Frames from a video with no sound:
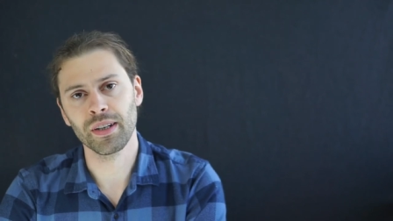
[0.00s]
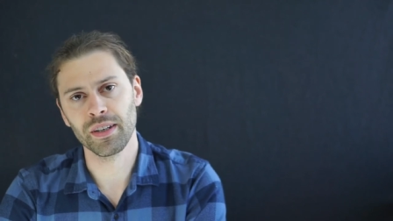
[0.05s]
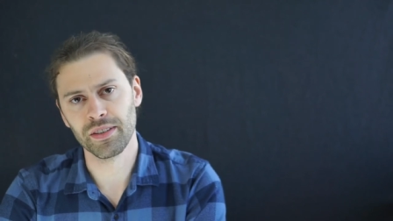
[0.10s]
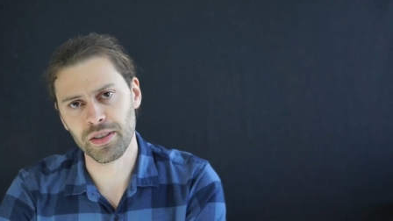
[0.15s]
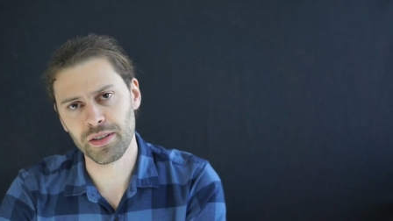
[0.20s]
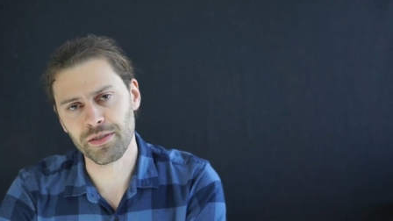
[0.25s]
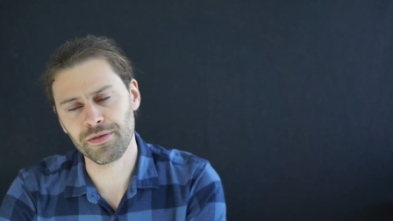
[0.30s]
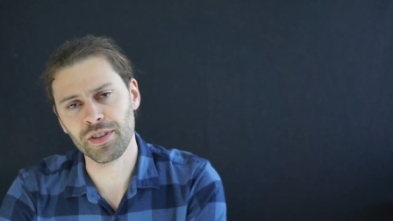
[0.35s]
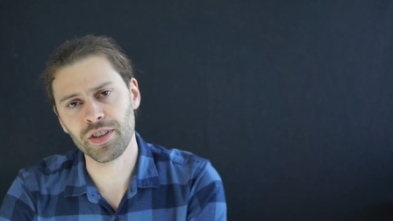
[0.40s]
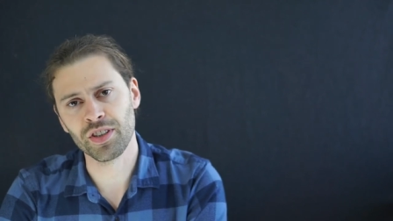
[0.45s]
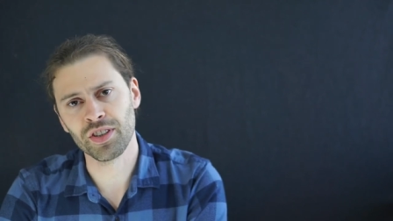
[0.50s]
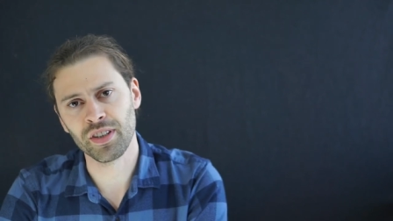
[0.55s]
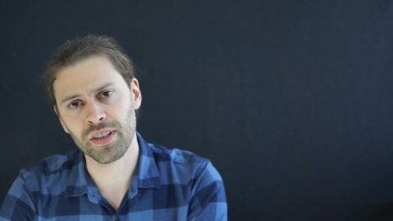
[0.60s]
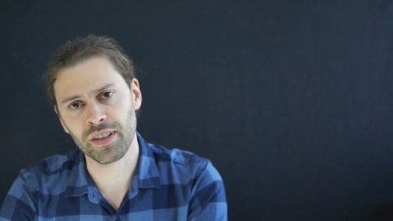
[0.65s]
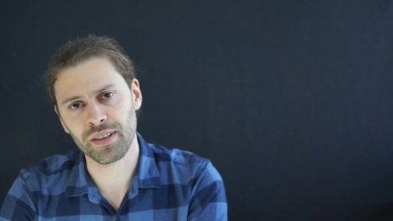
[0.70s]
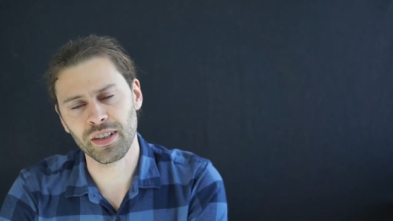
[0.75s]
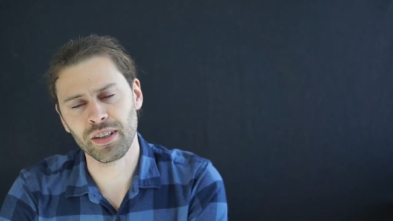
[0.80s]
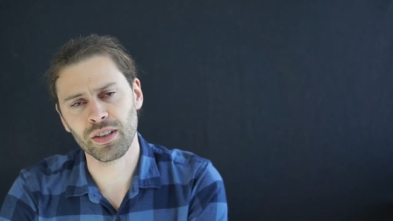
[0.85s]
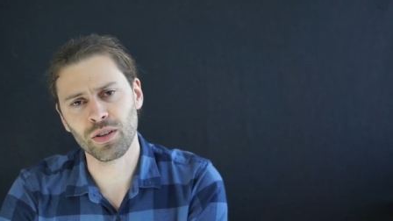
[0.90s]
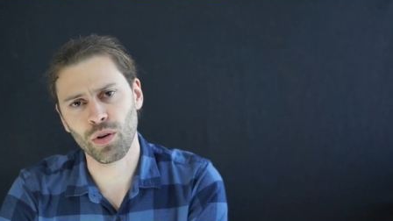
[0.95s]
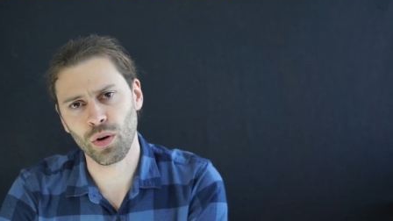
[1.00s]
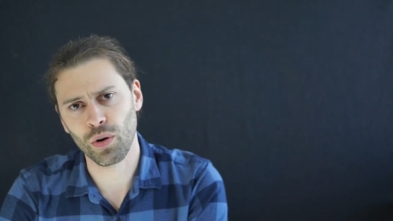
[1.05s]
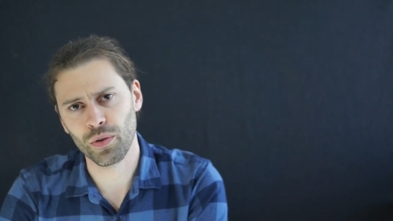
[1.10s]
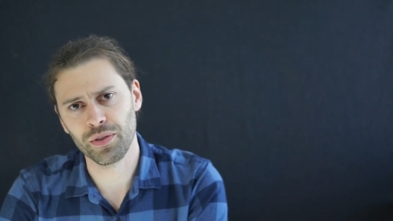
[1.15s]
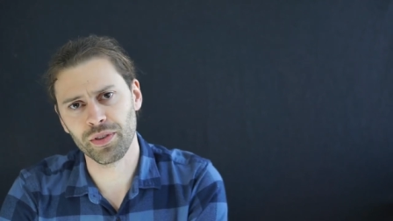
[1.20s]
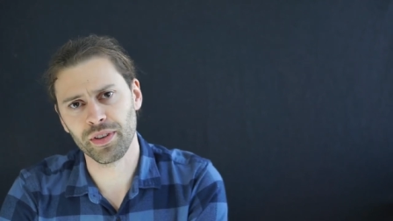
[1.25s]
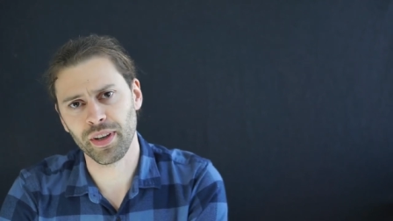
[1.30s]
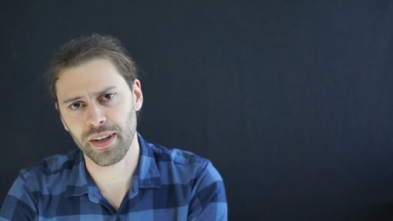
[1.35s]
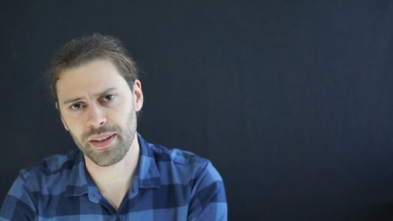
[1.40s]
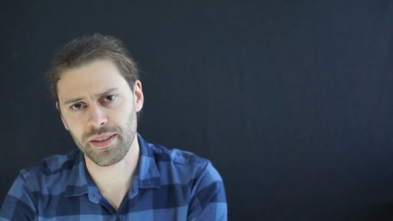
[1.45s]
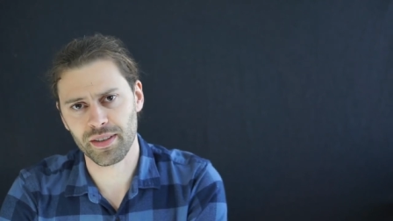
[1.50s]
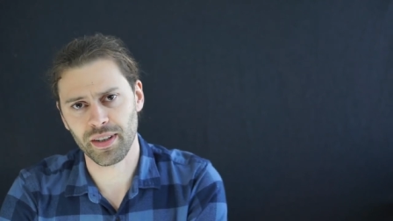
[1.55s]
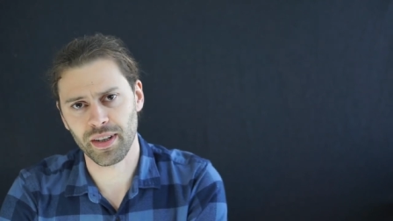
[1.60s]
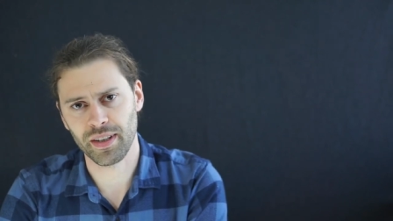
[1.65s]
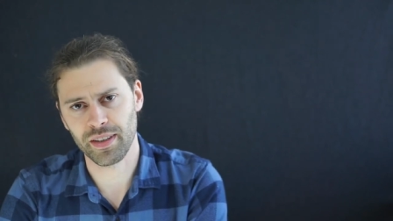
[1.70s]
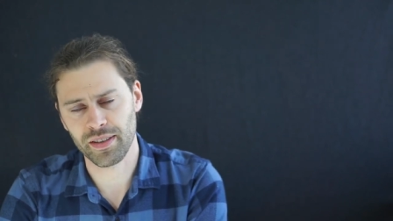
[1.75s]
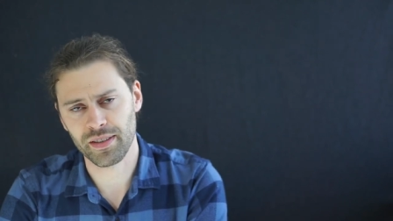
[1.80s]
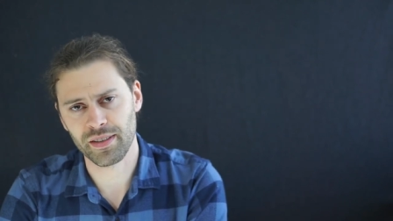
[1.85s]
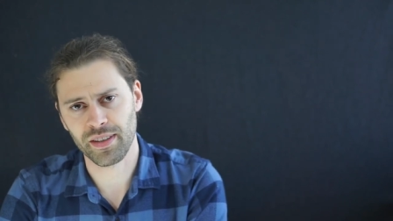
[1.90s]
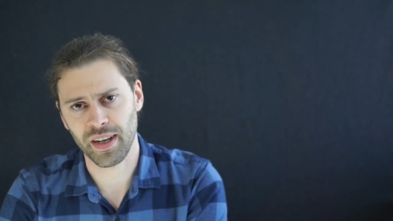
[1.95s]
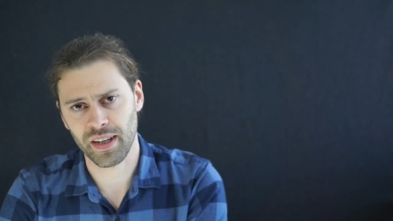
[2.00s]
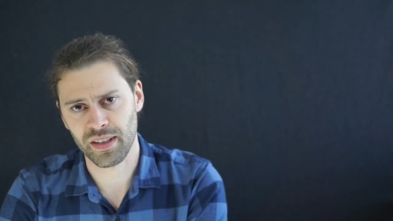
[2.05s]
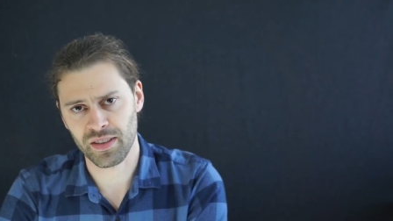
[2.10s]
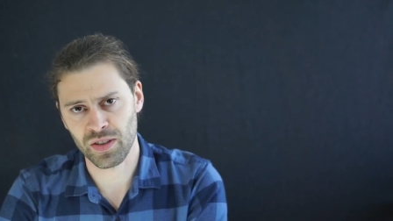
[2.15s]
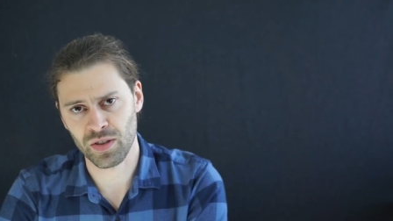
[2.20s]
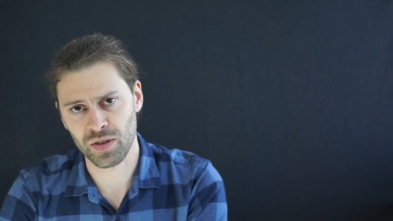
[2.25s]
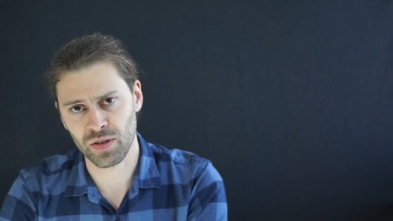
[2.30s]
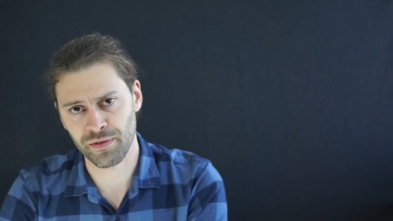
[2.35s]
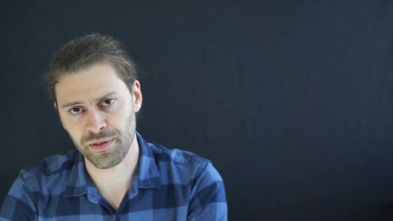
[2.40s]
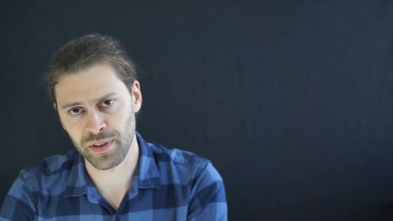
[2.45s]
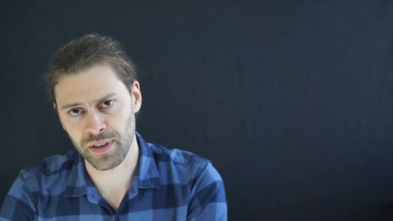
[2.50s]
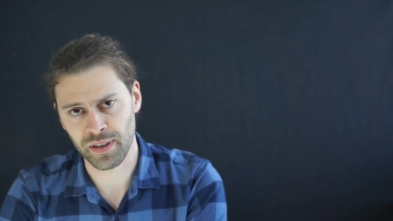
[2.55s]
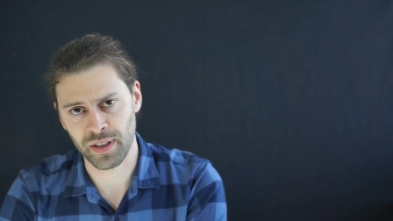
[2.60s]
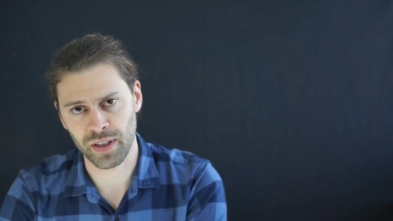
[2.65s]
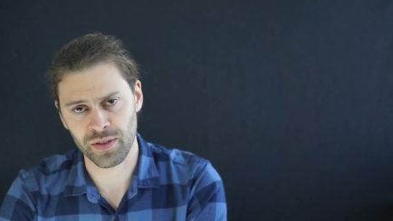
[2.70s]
es ist wichtig, den Kontext eines Textes zu finden,